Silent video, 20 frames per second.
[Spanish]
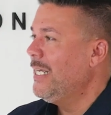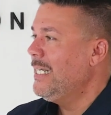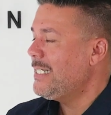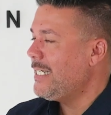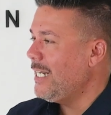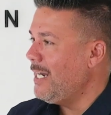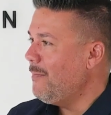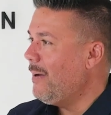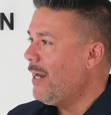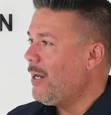
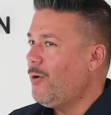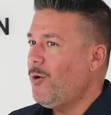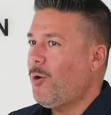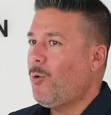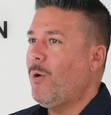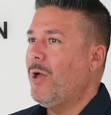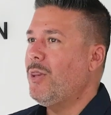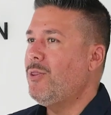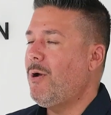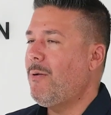Sin embargo,
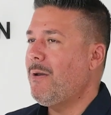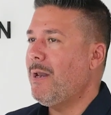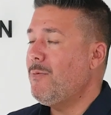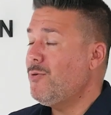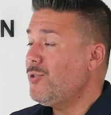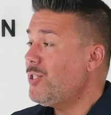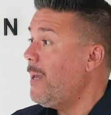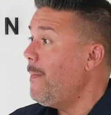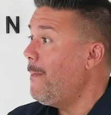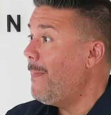cuando
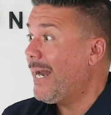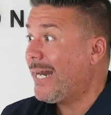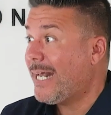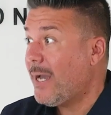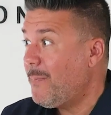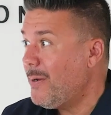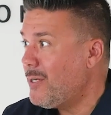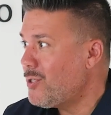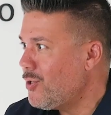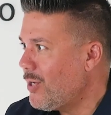hablamos de
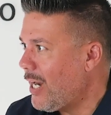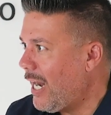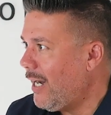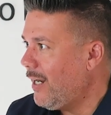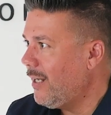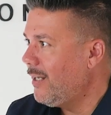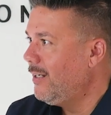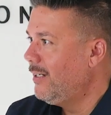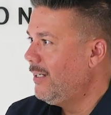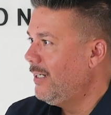marca
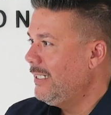personal,